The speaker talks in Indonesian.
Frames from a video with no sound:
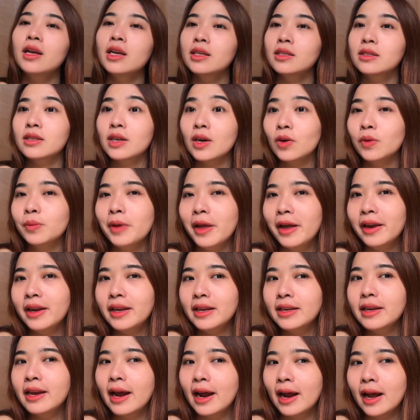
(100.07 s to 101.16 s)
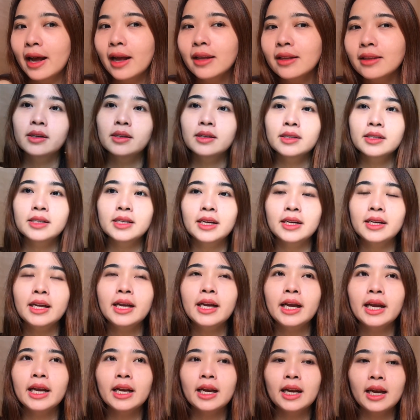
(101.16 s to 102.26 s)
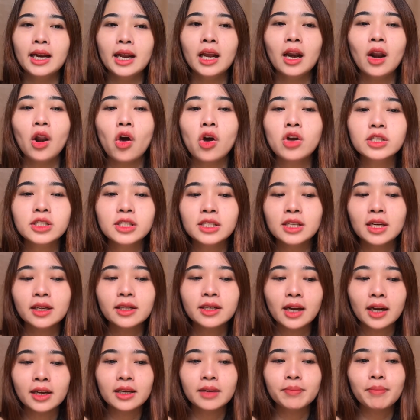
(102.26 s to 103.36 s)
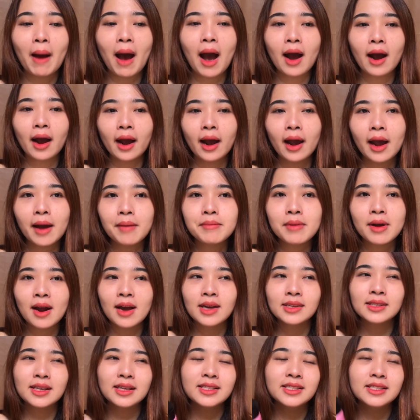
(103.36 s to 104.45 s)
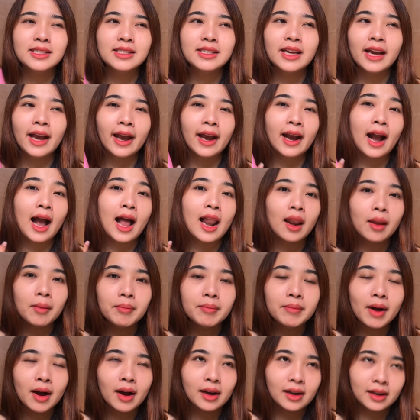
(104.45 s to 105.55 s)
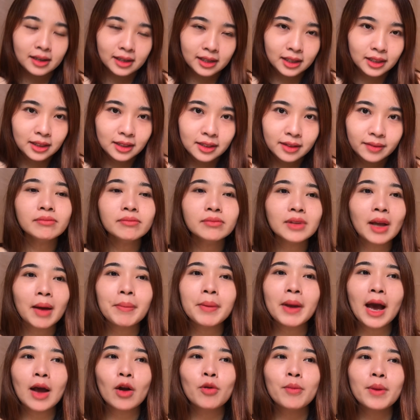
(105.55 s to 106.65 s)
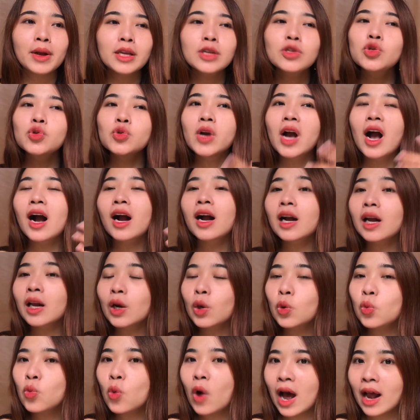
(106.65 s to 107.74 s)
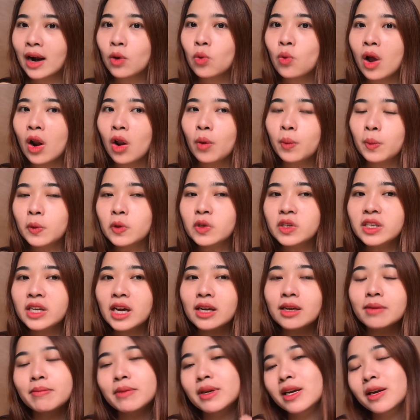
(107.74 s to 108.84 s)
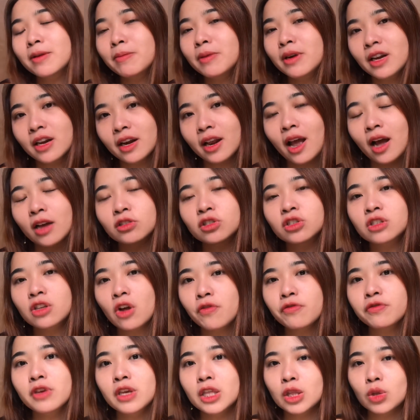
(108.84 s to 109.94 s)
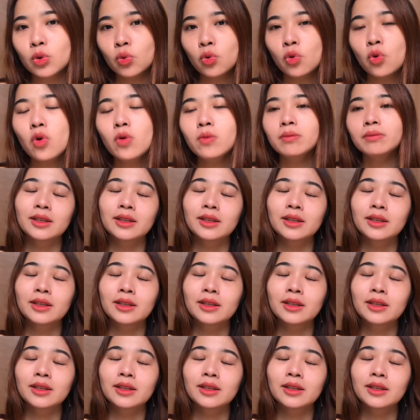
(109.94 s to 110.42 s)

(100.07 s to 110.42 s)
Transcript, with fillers: strawberry-nya jadi ini lotion yang dipakai berasa jadi kayak kalem banget Tapi aromanya juga keluar walaupun dia bener-bener yang soft gitu